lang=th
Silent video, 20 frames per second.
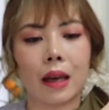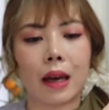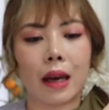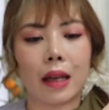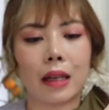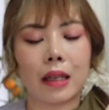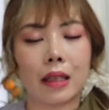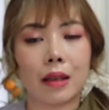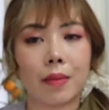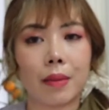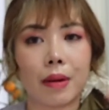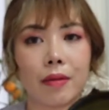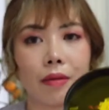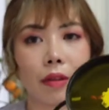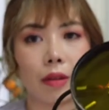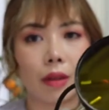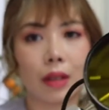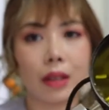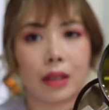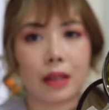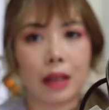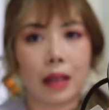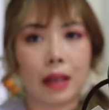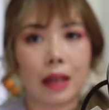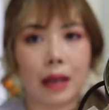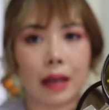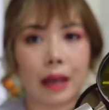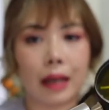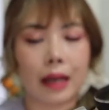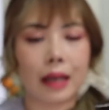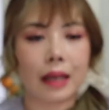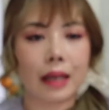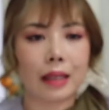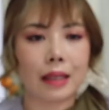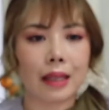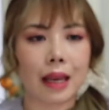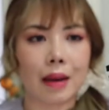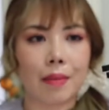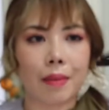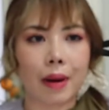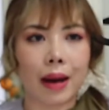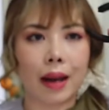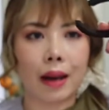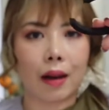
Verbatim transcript: อันนี้จะเป็นฟิลเตอร์สีเหลืองนะนัดใส่ไป